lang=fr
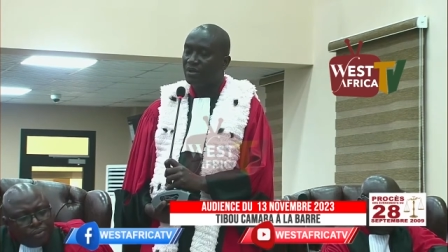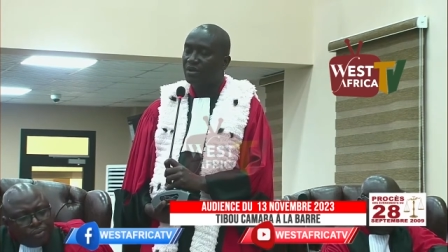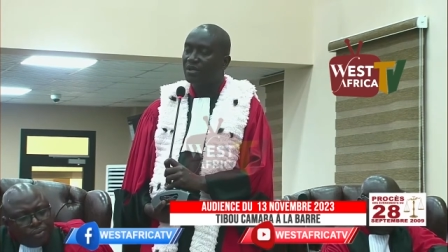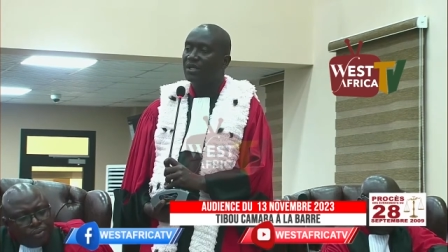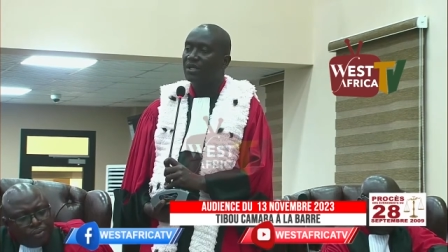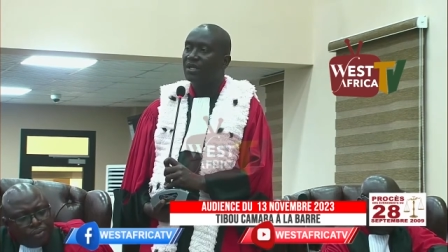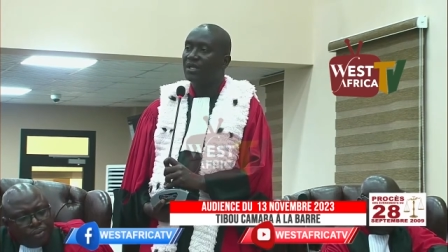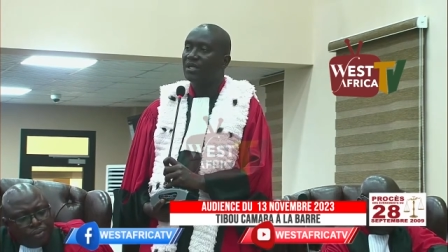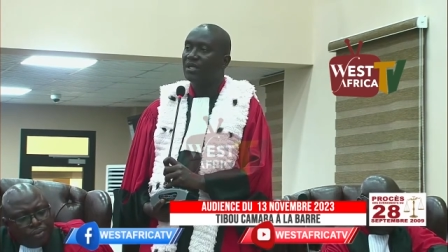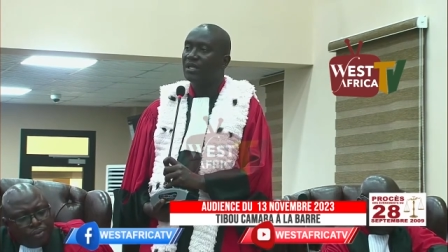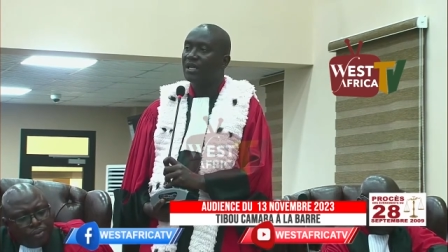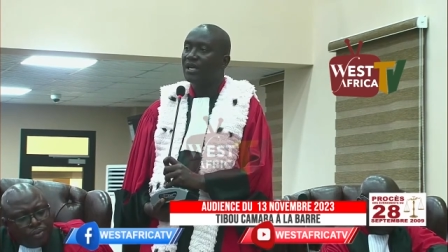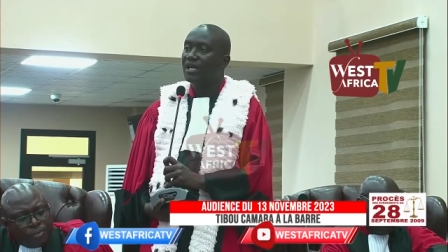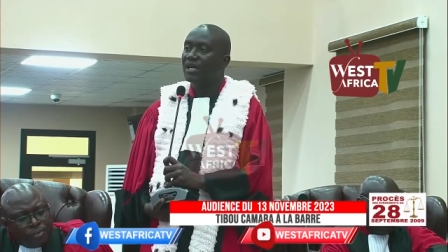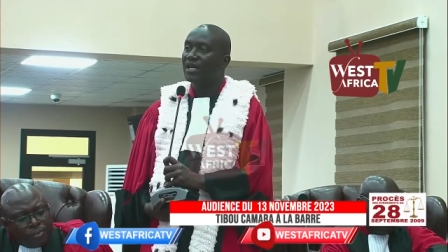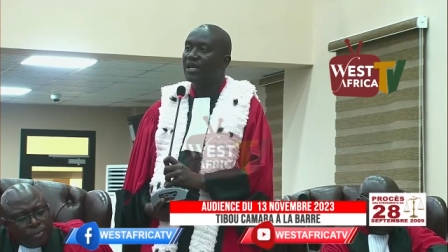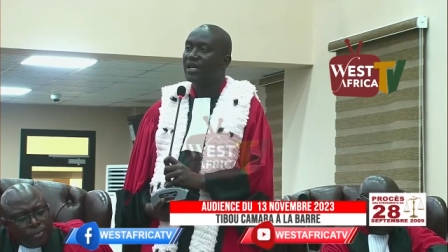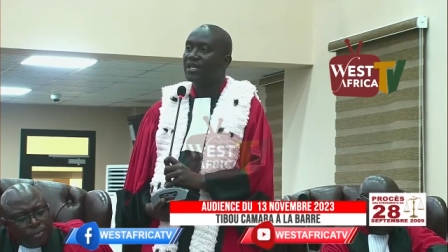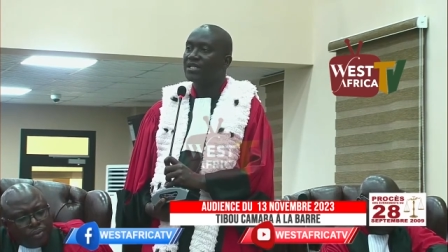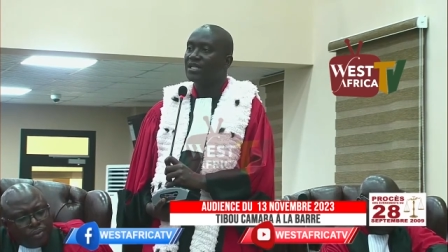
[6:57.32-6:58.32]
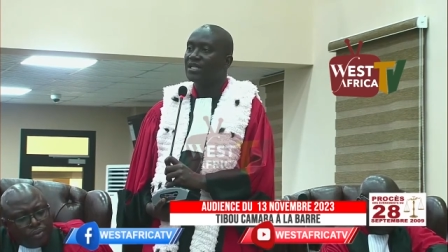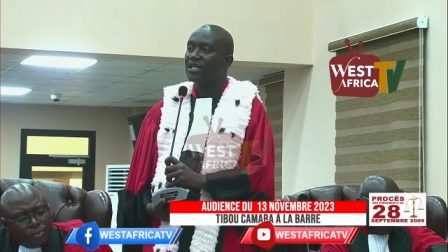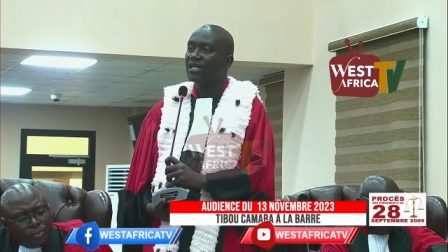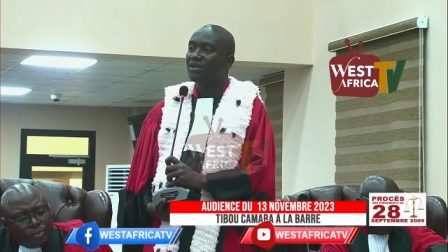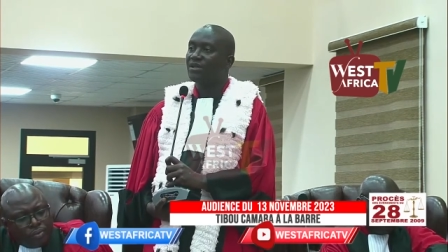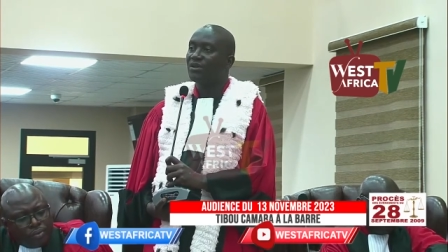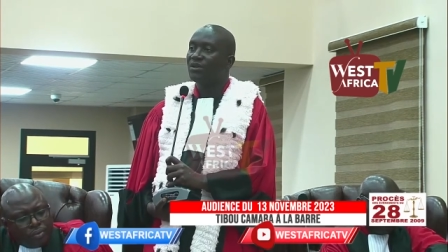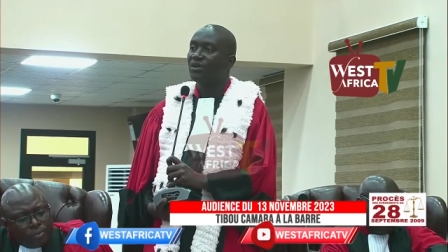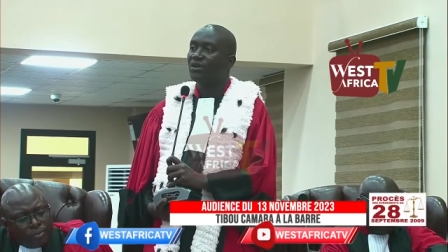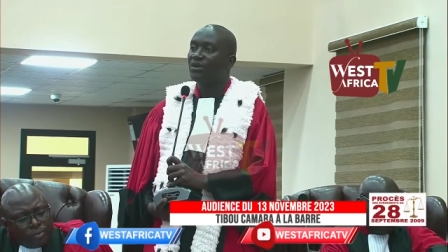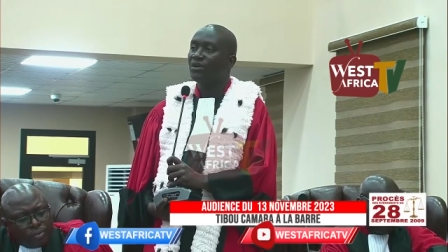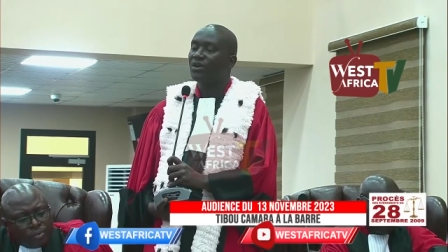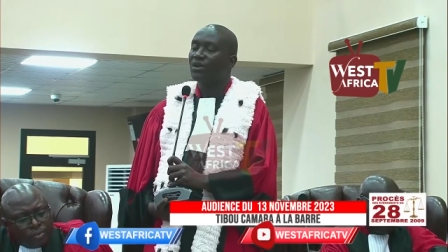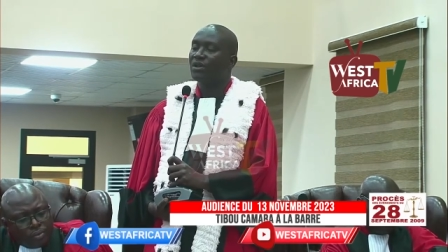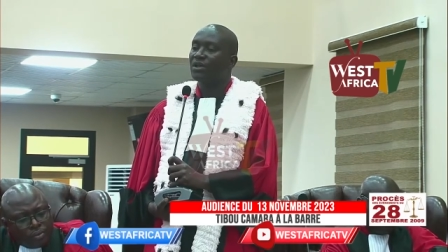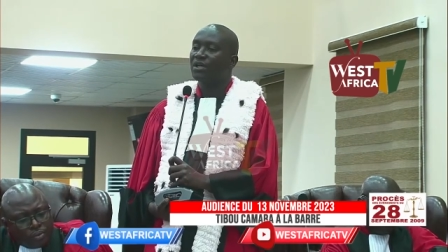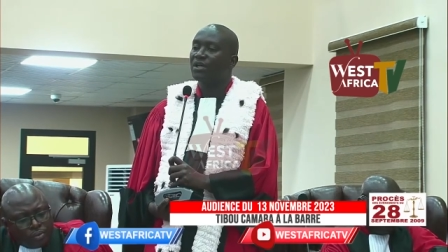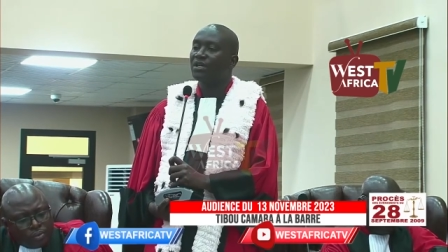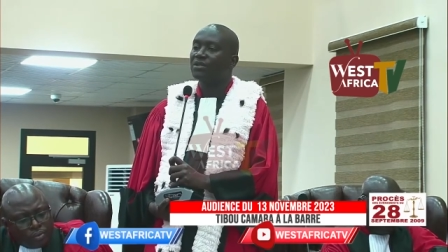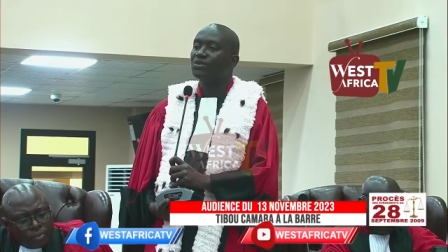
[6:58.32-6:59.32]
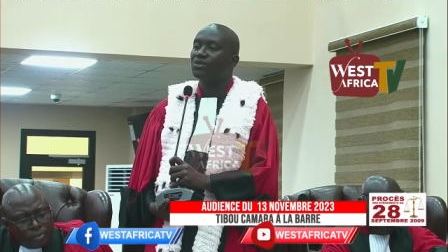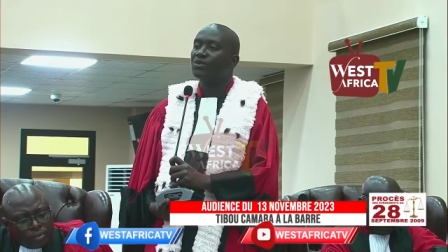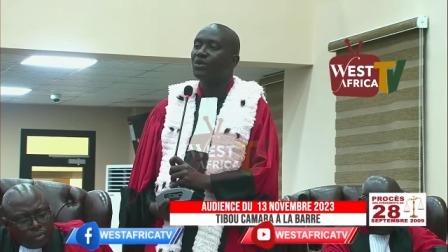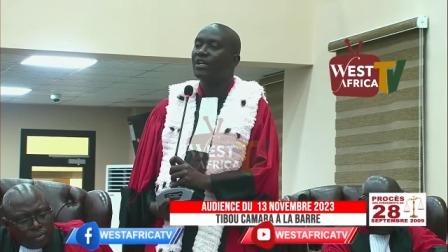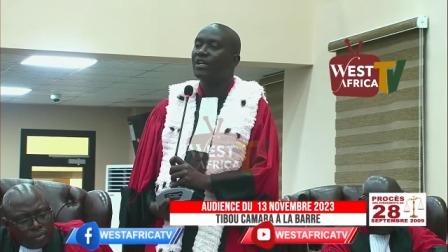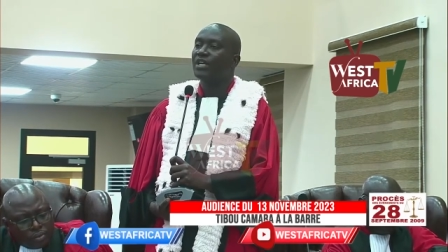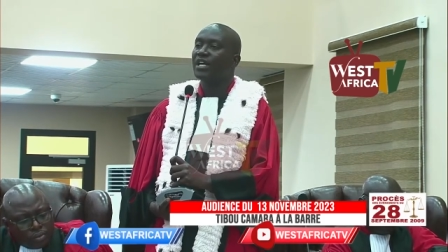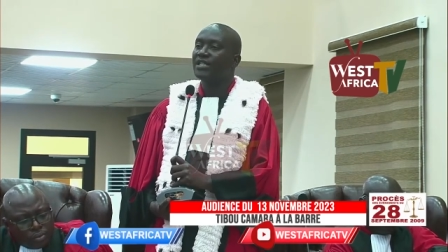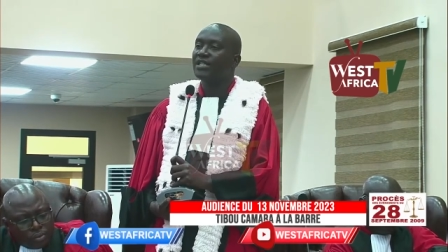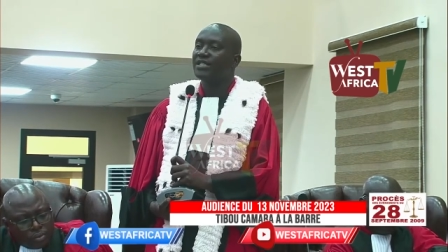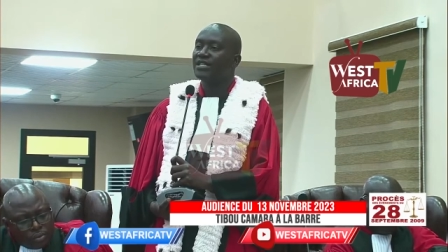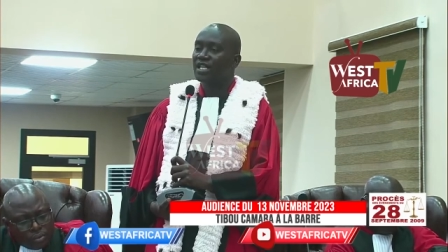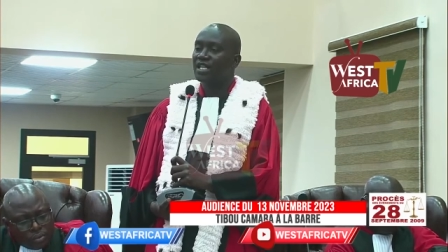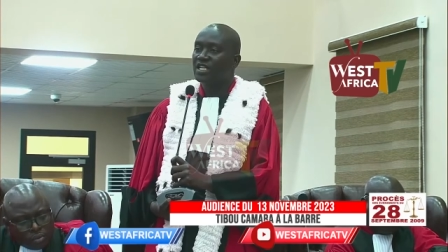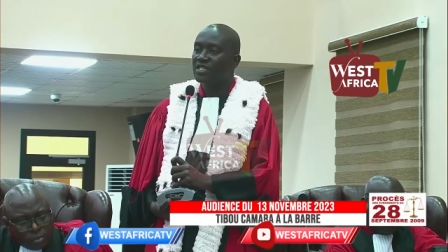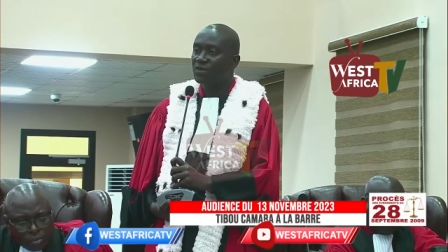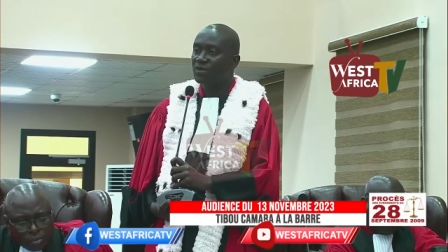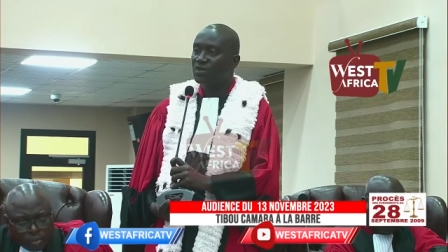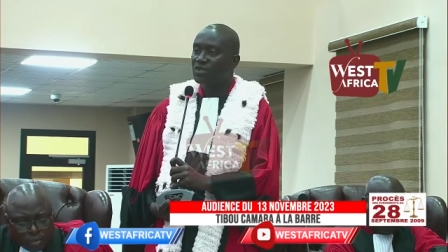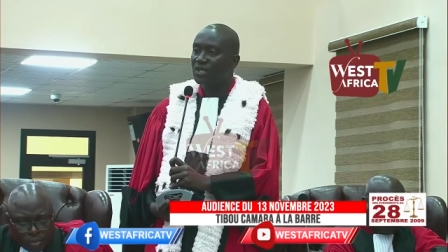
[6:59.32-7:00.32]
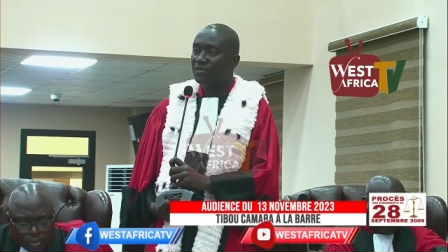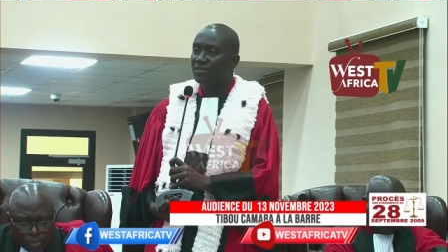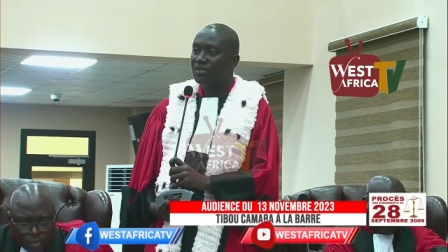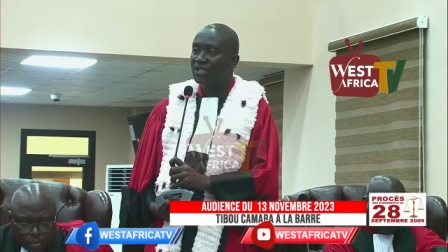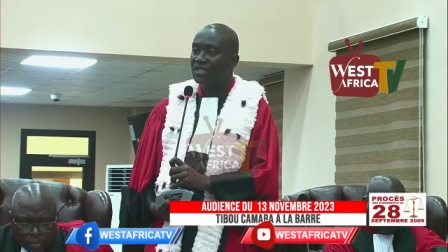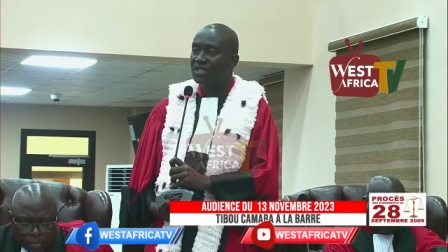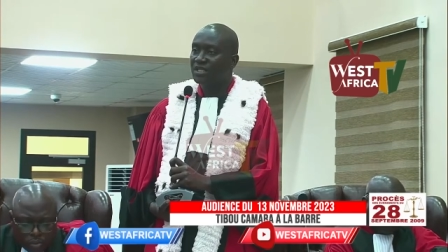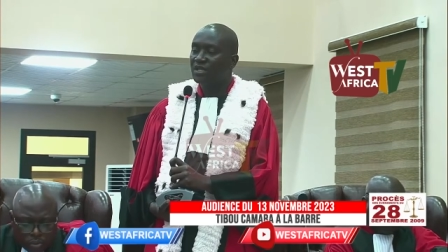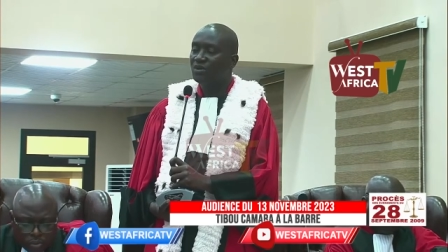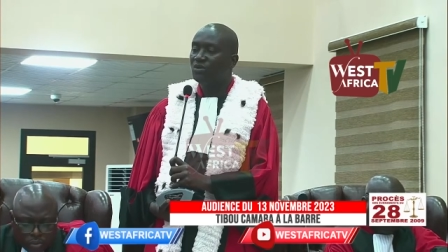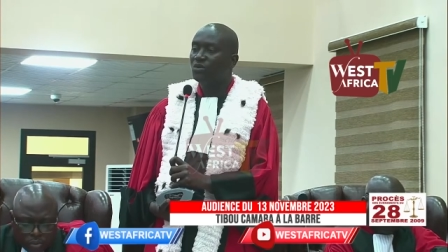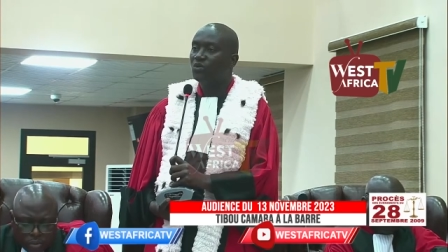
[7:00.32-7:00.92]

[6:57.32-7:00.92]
qu'il engageait son anti-responsabilité